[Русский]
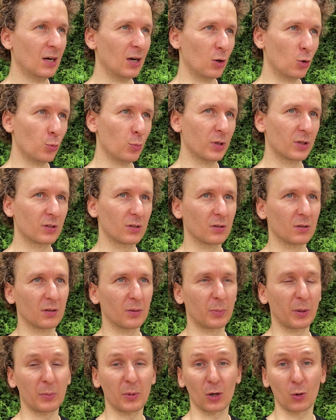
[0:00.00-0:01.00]
любят,
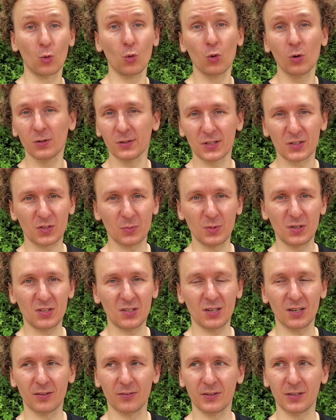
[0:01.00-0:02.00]
например, Google на
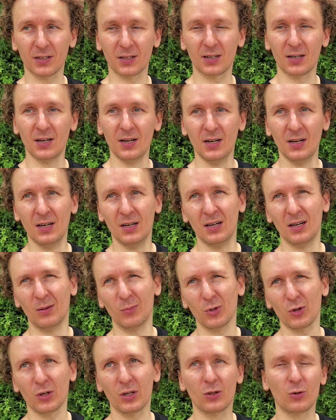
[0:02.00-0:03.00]
собеседованиях, а
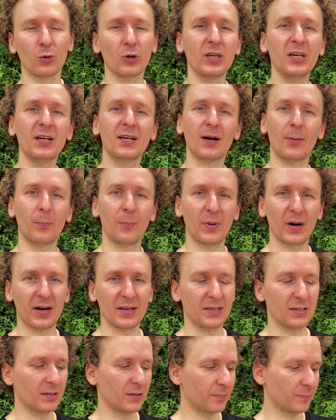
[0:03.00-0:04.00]
многие другие
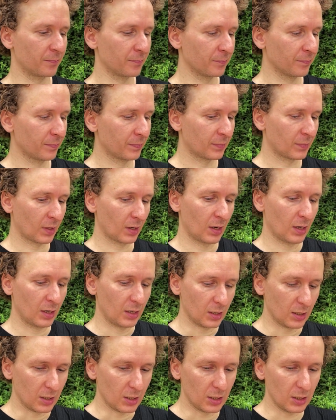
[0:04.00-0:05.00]
компании.
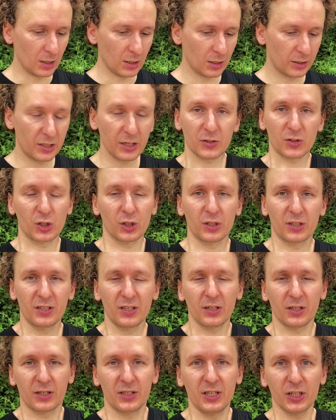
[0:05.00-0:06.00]
И где же,
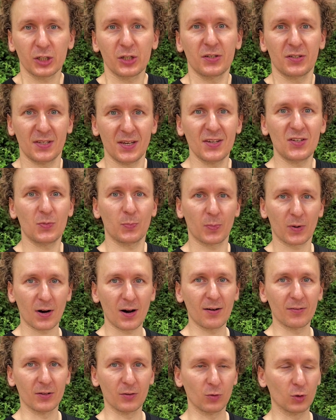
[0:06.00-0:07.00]
где же здесь
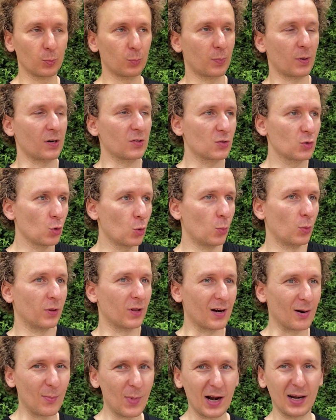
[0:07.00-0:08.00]
правда? Вот простому
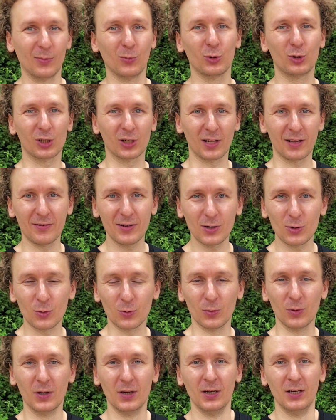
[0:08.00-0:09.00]
нормальному
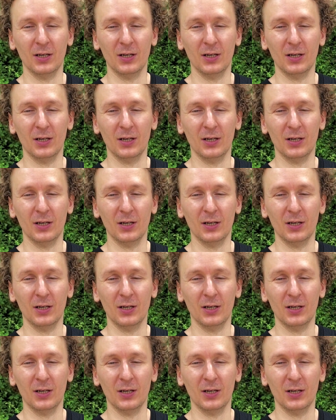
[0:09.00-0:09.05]
человеку